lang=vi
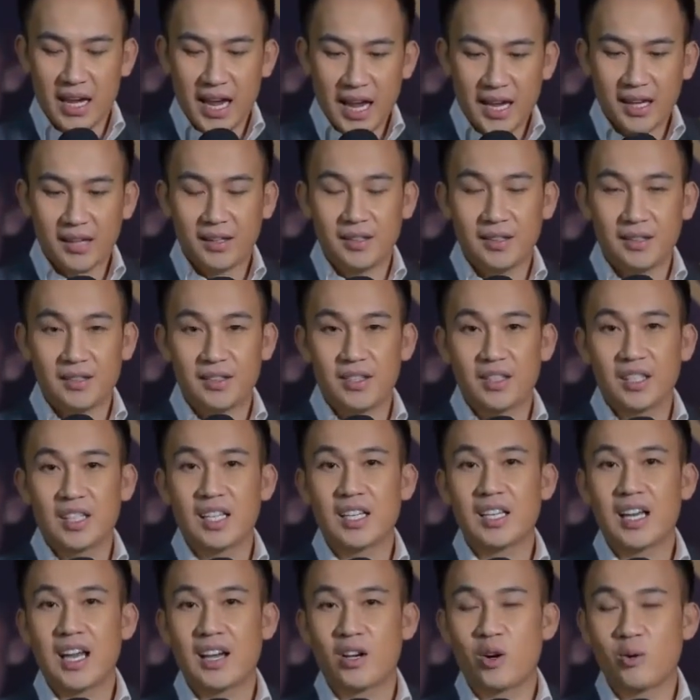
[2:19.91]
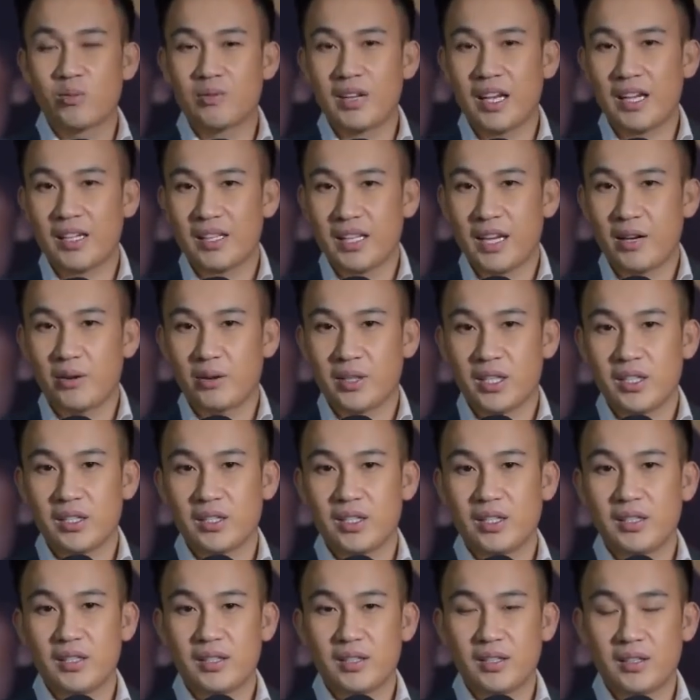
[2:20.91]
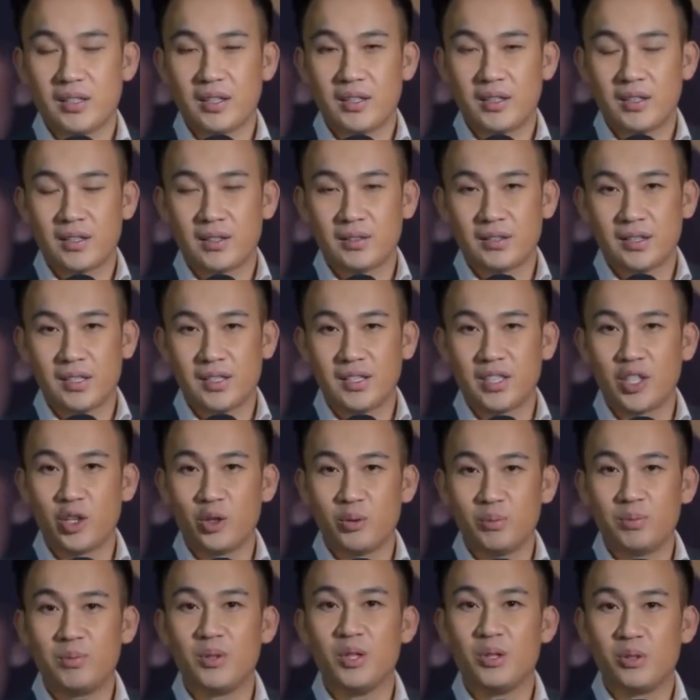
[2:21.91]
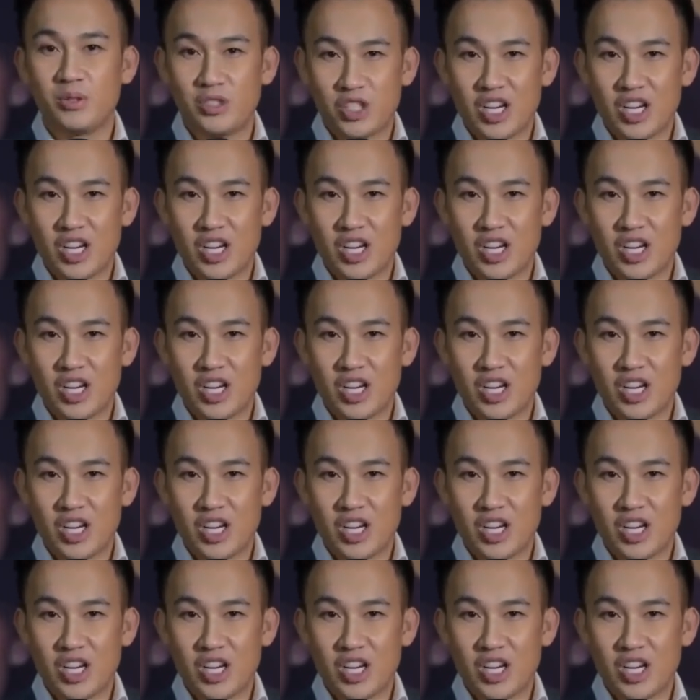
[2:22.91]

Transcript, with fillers: hát những cái ca khúc này theo cái cái ờ, cái kiểu blue